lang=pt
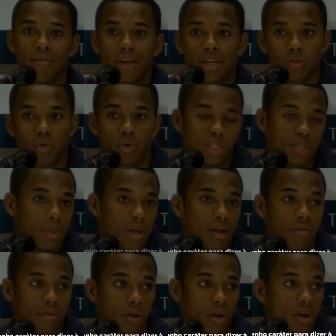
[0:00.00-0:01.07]
Quero sair
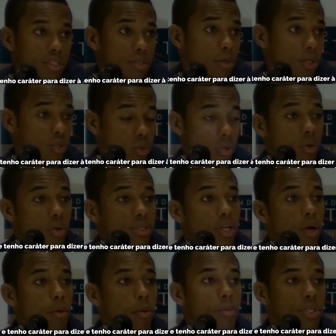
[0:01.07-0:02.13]
e tenho caráter para
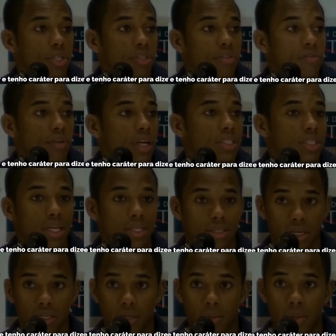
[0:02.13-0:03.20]
dizer à imprensa que não
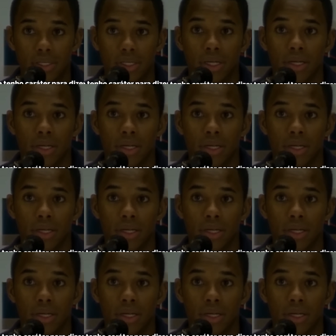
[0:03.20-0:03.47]
pretendo